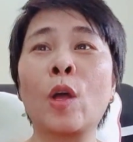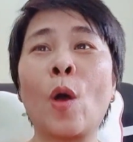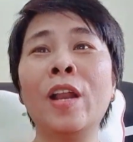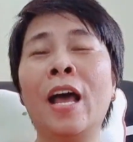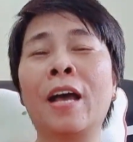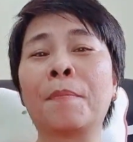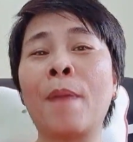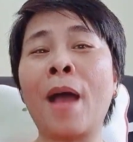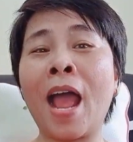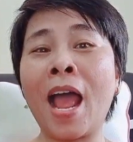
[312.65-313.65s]
có lần
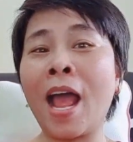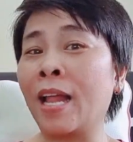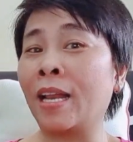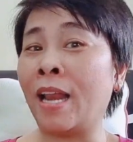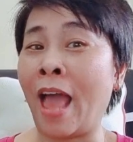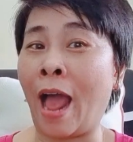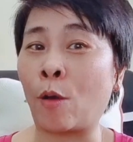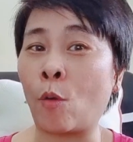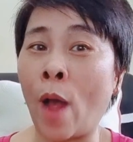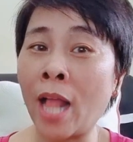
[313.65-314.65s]
ba là
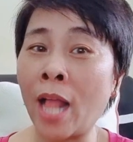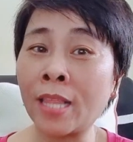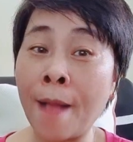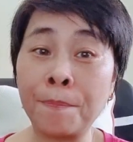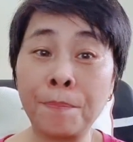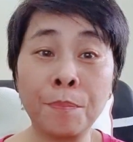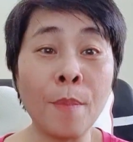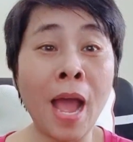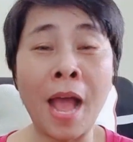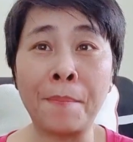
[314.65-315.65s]
quá tam
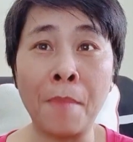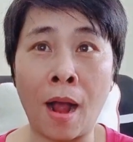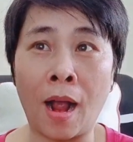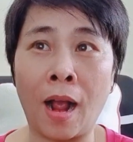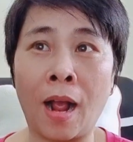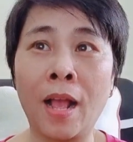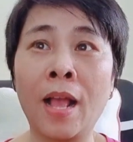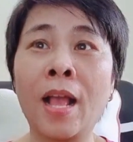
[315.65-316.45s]
ba bận